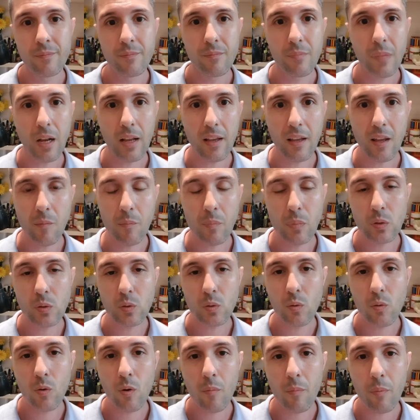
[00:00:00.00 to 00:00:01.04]
para que a
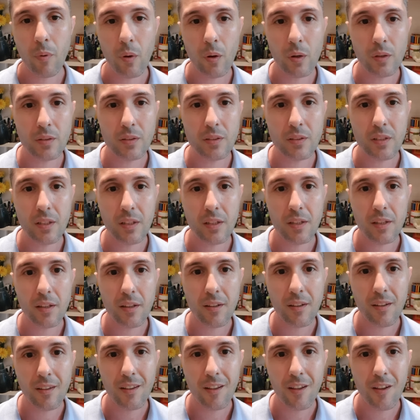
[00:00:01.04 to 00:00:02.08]
pessoa possa
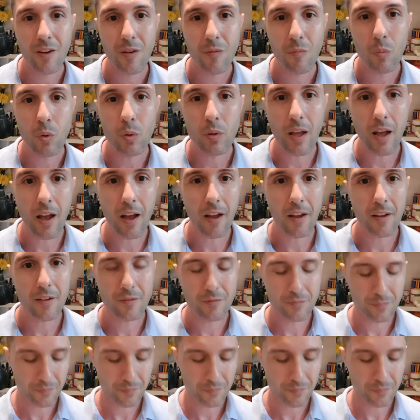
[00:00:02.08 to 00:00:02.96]
mudar.